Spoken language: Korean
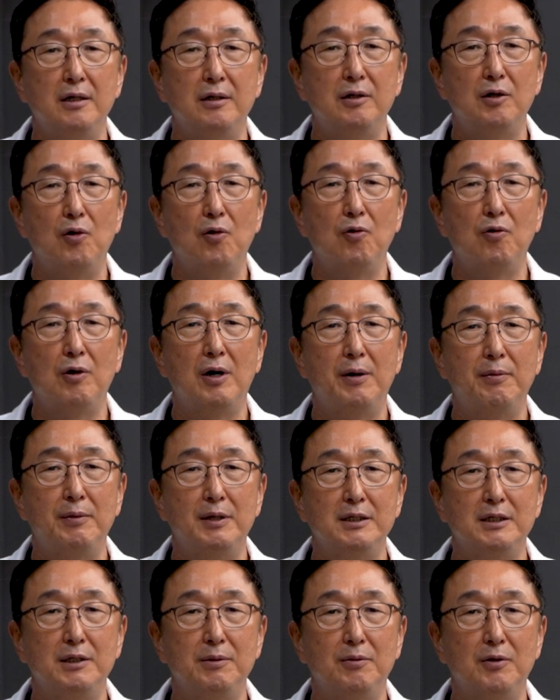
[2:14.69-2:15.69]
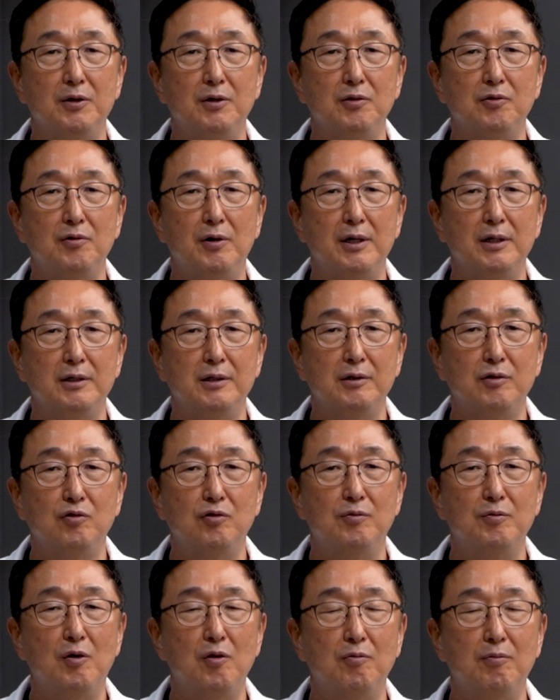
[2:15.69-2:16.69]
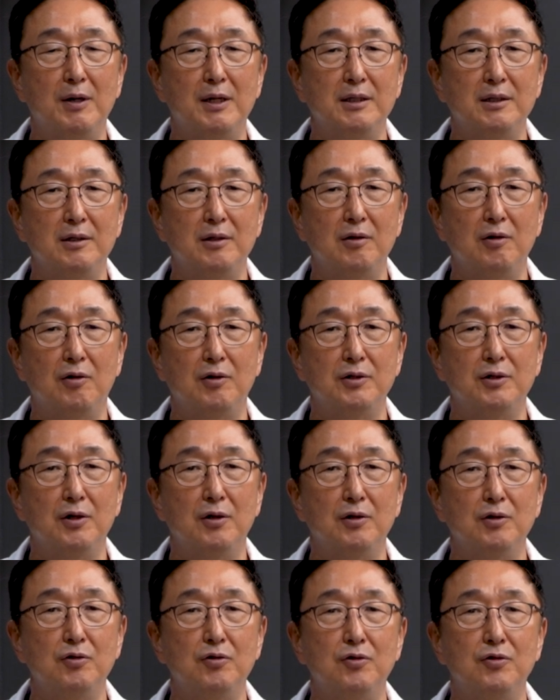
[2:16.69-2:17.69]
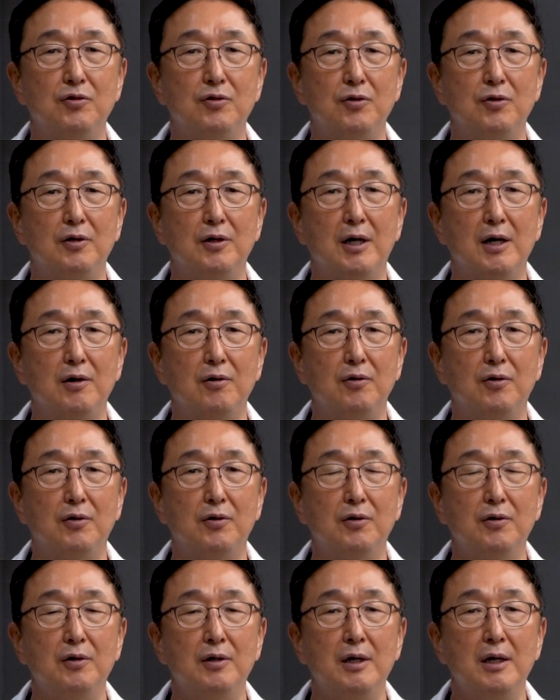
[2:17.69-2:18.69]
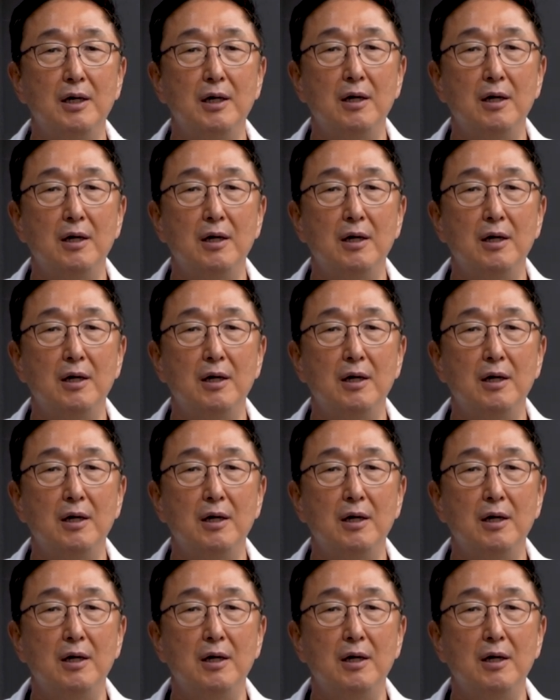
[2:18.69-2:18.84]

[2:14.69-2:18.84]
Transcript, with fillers: 트로카만 집어넣고는 구멍만 넣어서 수술을 하고